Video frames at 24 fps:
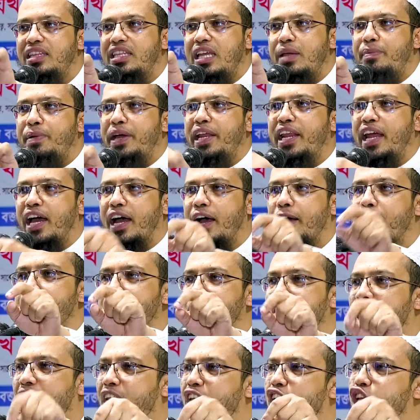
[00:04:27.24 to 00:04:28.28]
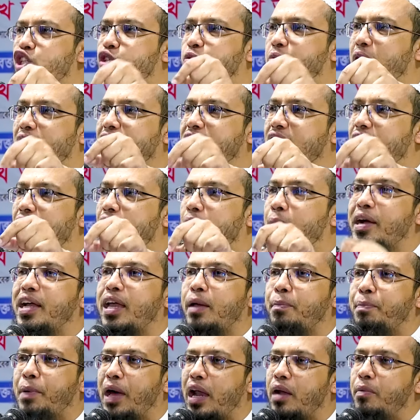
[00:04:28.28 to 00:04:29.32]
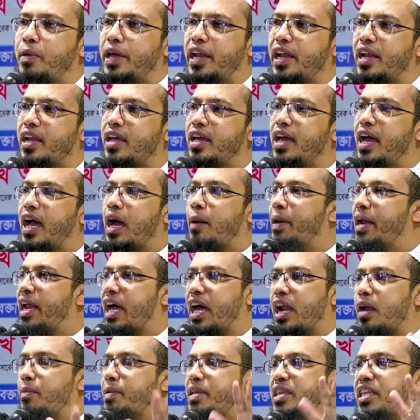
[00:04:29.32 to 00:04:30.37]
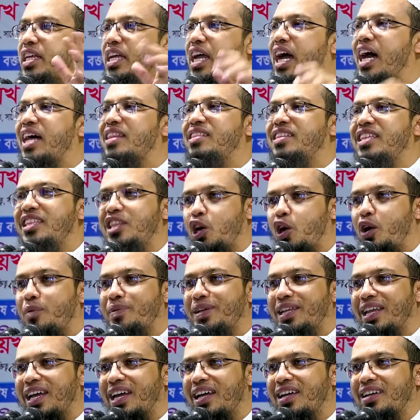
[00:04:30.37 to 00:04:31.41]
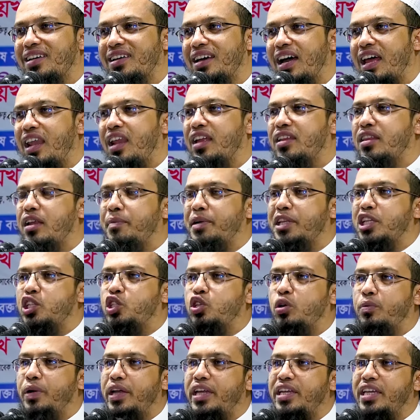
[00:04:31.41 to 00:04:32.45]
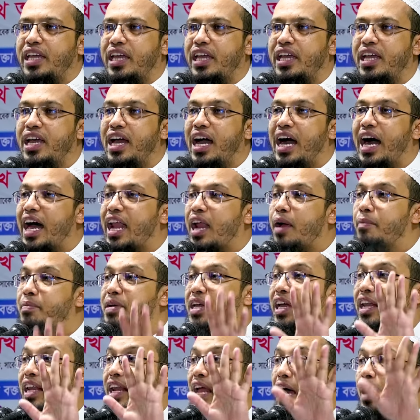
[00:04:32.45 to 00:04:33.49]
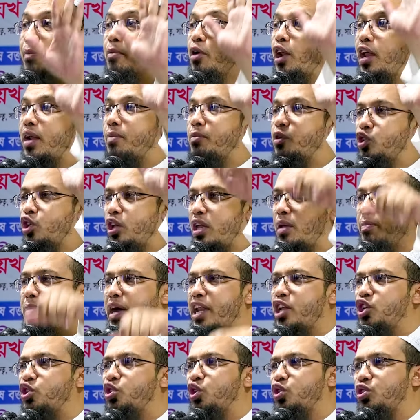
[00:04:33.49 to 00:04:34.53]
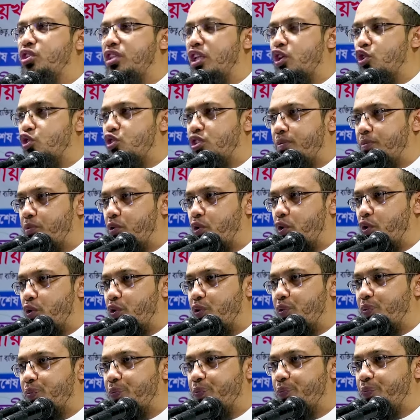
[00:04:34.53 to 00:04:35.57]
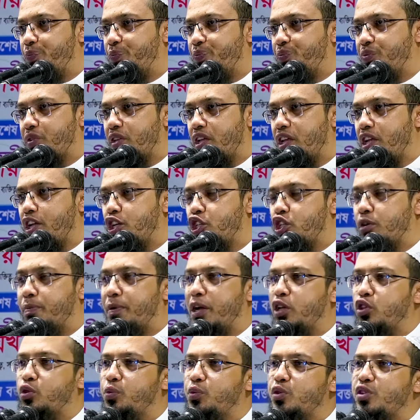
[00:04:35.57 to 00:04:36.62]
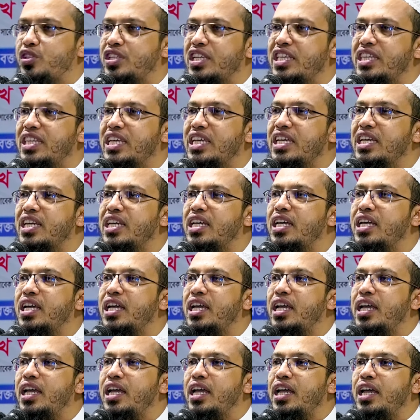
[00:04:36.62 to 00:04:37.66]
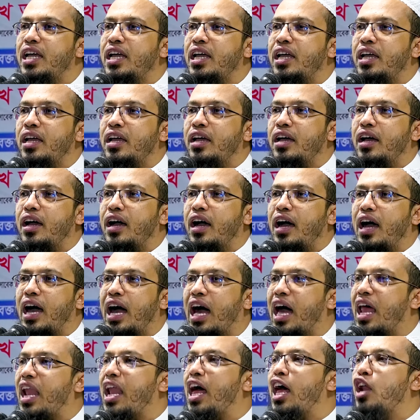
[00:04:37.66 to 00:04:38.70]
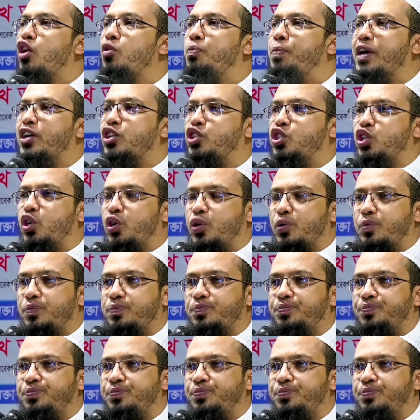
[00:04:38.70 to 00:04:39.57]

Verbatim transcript: দিবে না আল্লাহ সুমাতালা আমাকে পালবেন আমার হারামের দিকে হাত দিতে হবে না আল্লাহ তালা আমাদের সবাইকে হারামকে না বলার মতো ইমানের শক্তি নসিব করুন সময়ত উপস্থিতি হালাল উপার্জন